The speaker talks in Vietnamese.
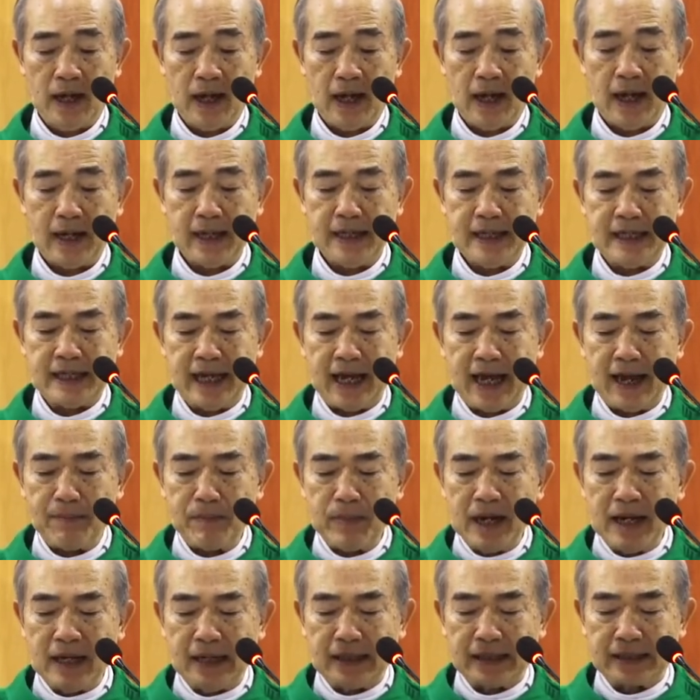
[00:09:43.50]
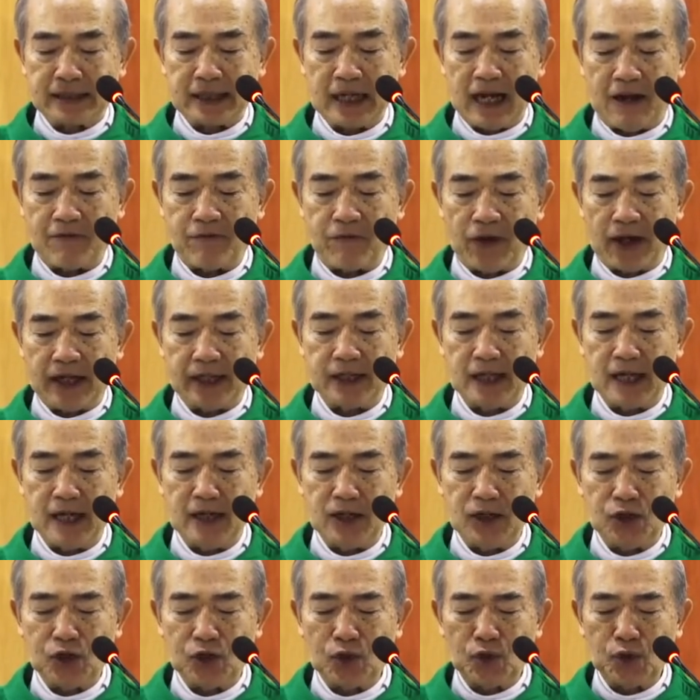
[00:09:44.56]
Anh chị em đừng sợ phải
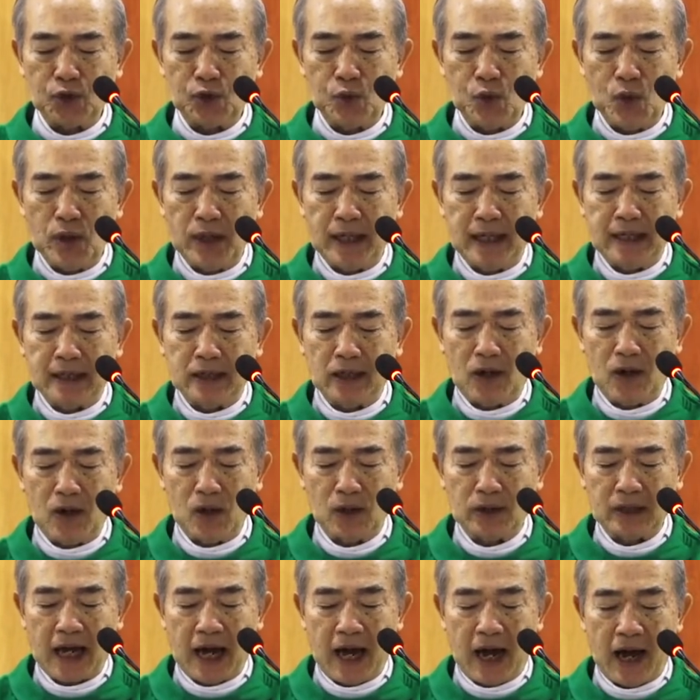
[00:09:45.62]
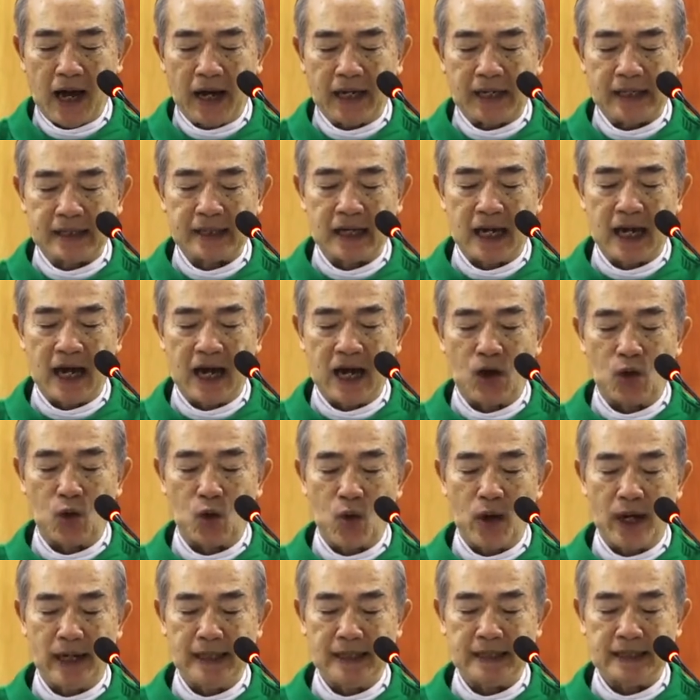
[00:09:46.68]
dâng cho Chúa Kitô thời giờ
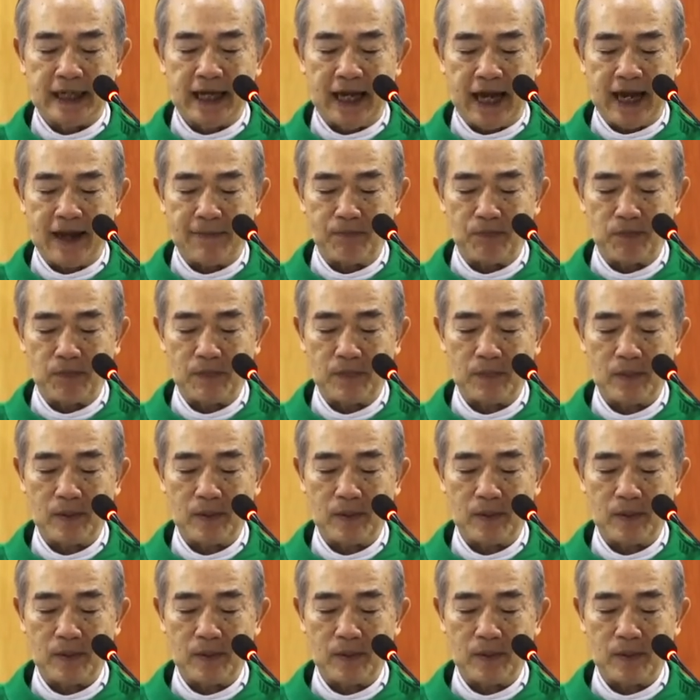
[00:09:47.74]
của anh chị em.